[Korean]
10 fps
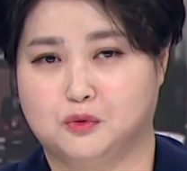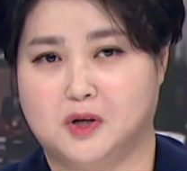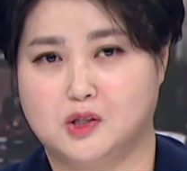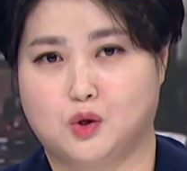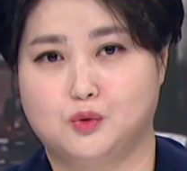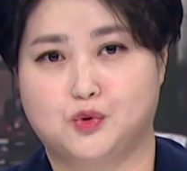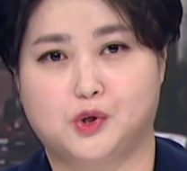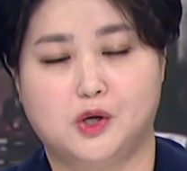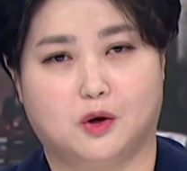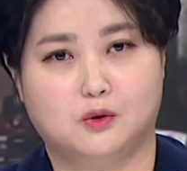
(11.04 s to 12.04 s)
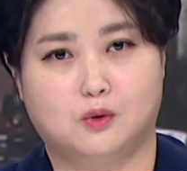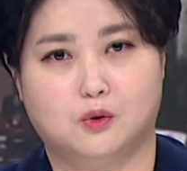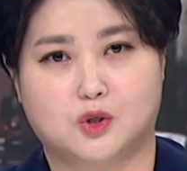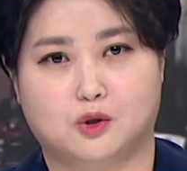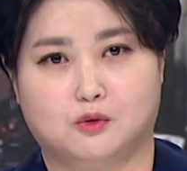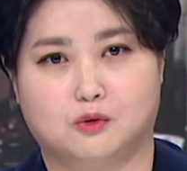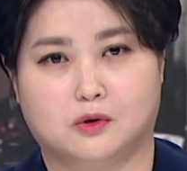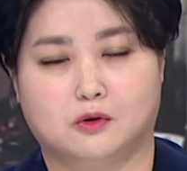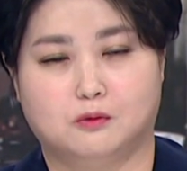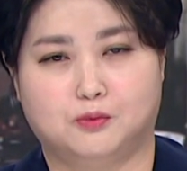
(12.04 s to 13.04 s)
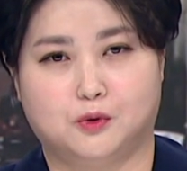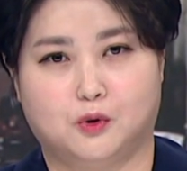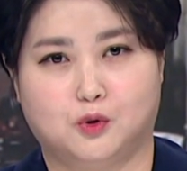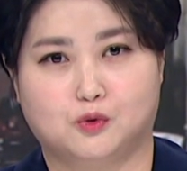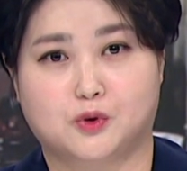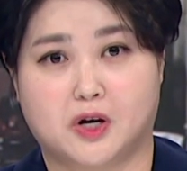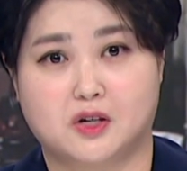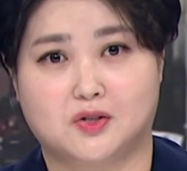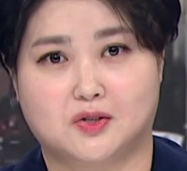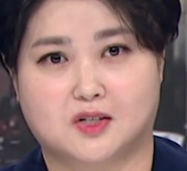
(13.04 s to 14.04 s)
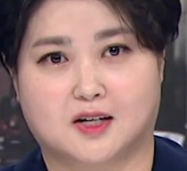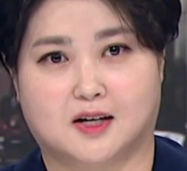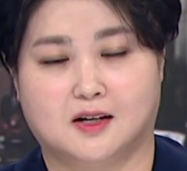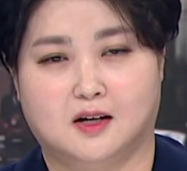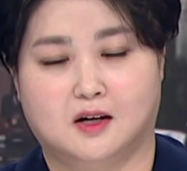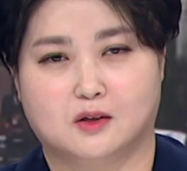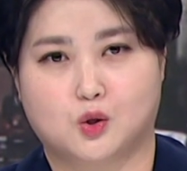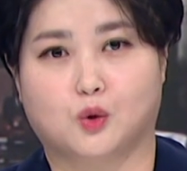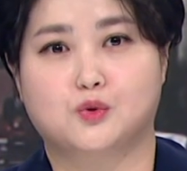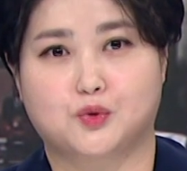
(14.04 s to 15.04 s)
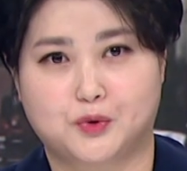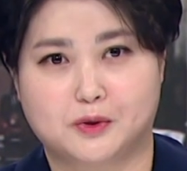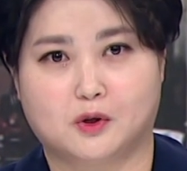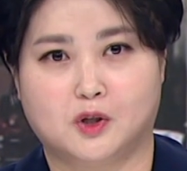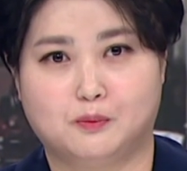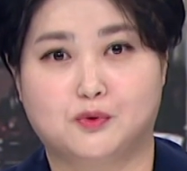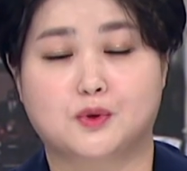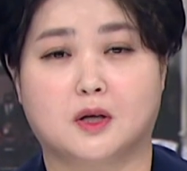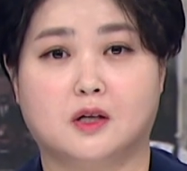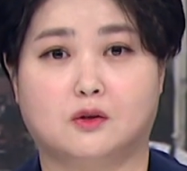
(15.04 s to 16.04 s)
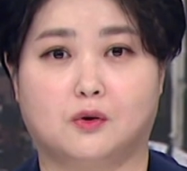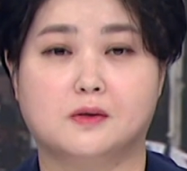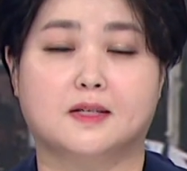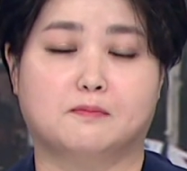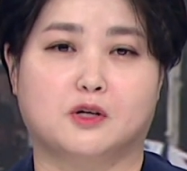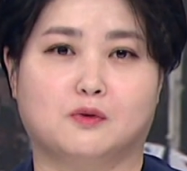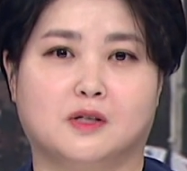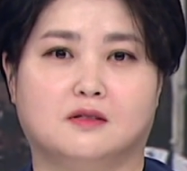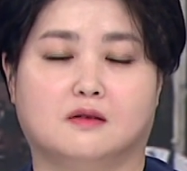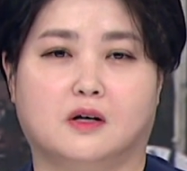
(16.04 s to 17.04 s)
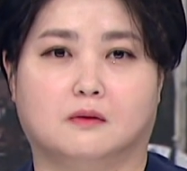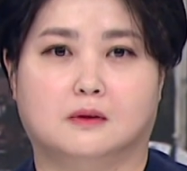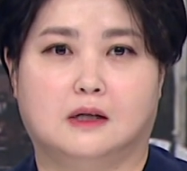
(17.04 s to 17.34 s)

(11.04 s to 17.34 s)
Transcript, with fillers: 동안 전주를 연고지로 뒀던 프로농구 KCC가 전주를 떠나 부산의 터를 잡기로 했는데요.